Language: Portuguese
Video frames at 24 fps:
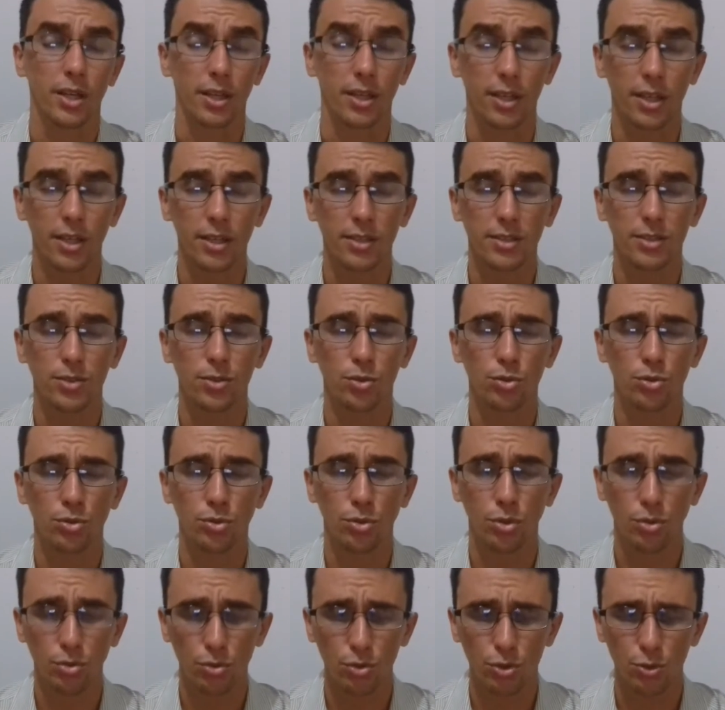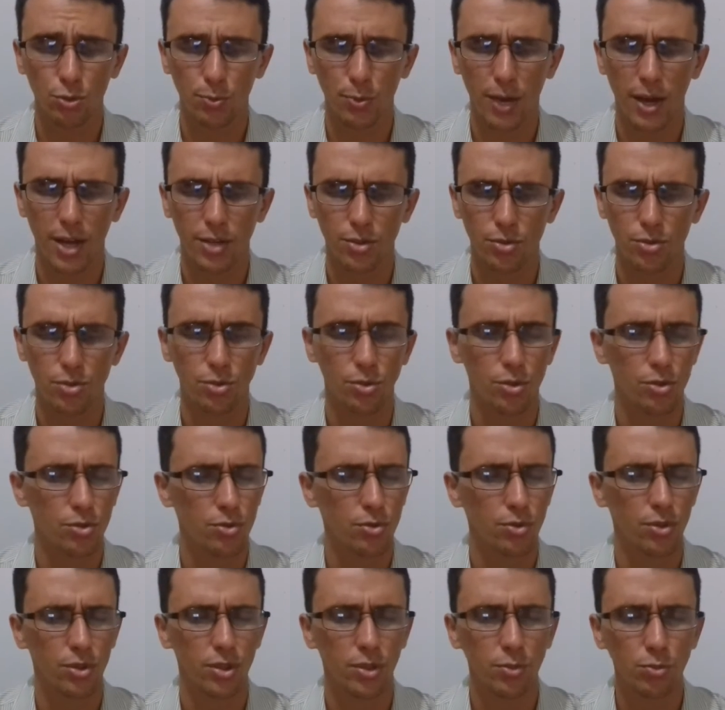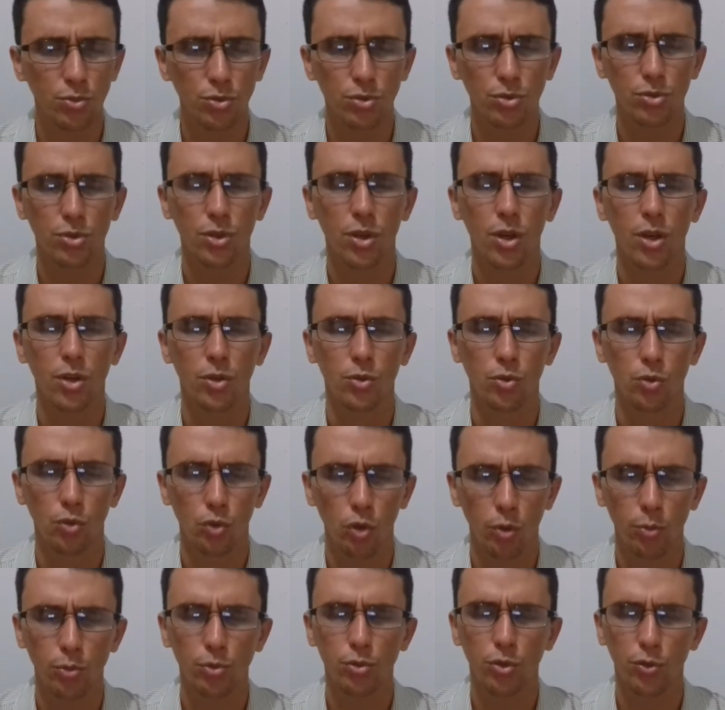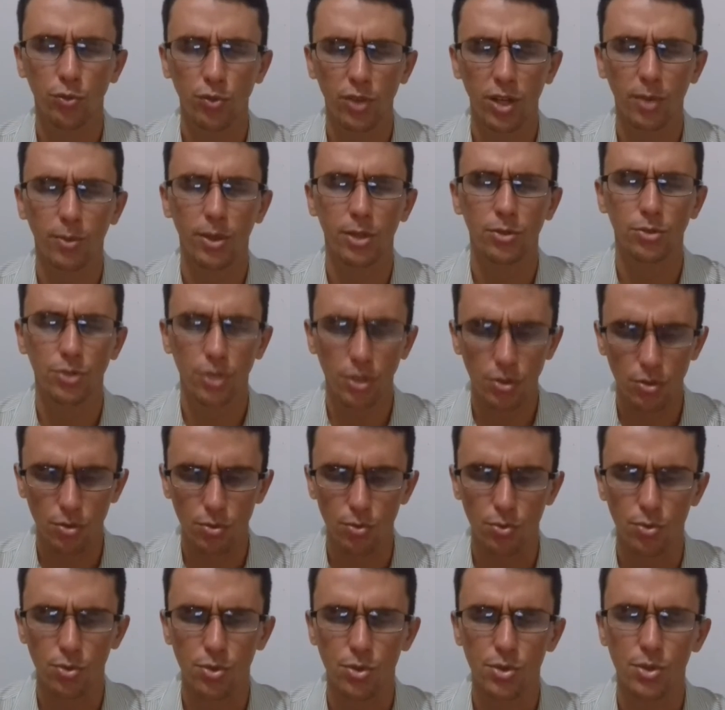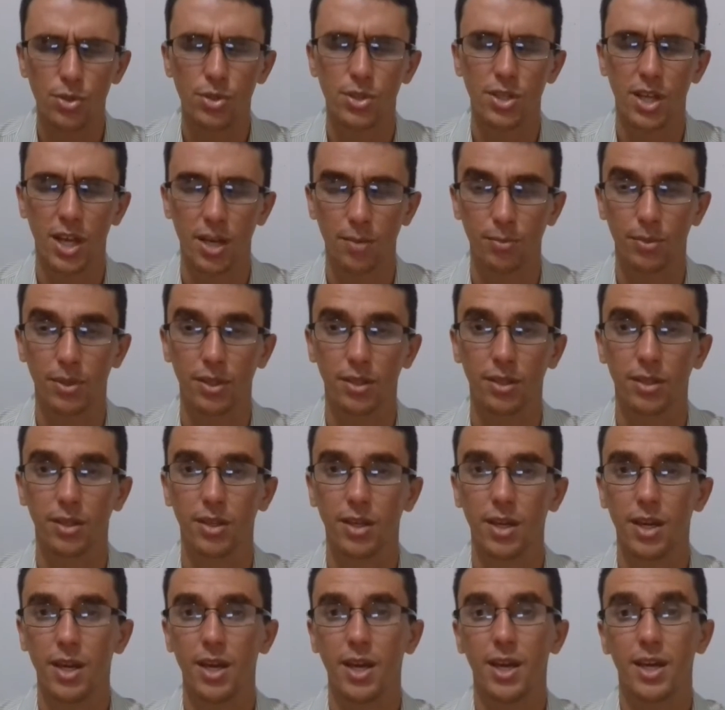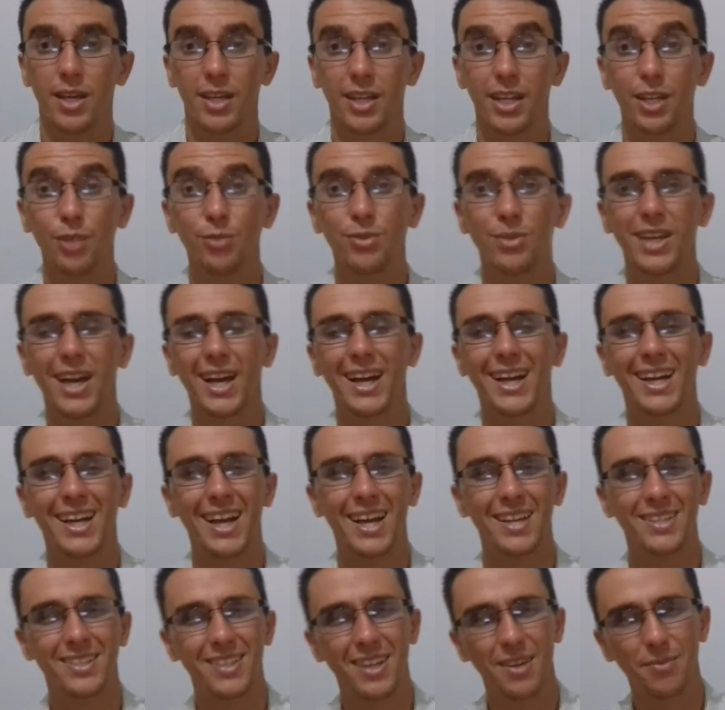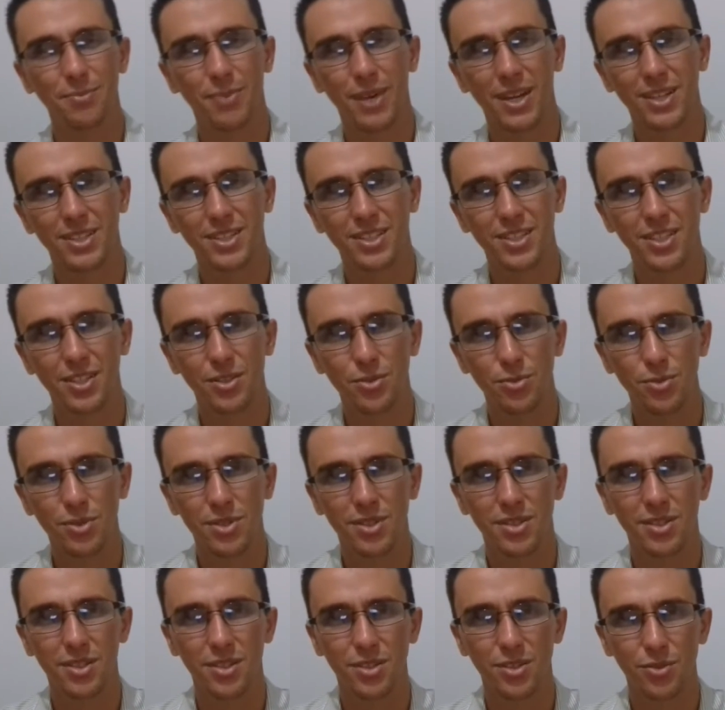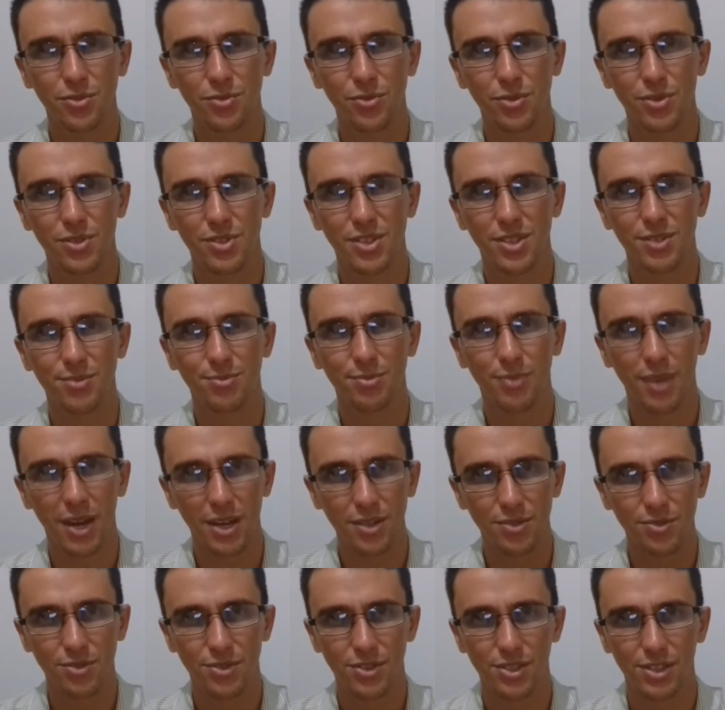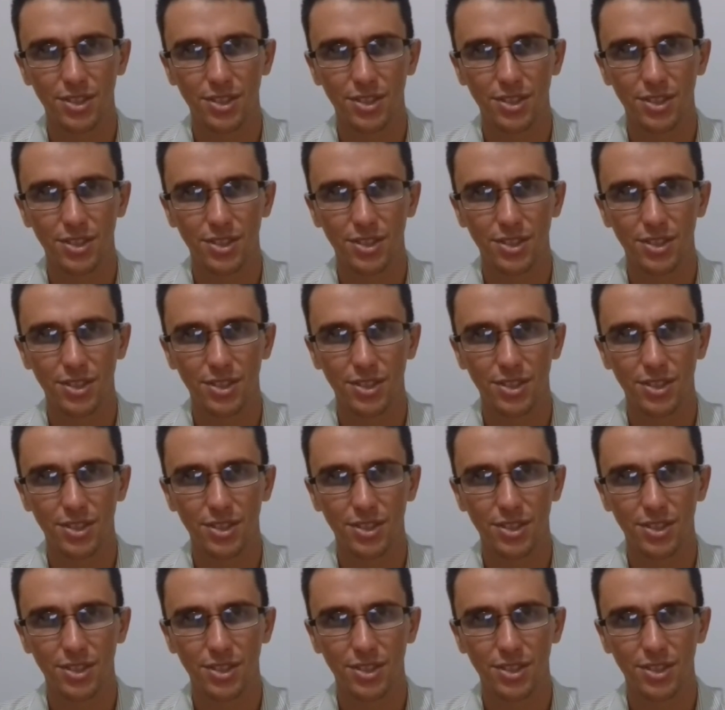Guia-se os nossos passos, nós oramos, no nome do teu filho amado Jesus. Amém. Querido, que a graça e a paz de Jesus estejam com você em mais um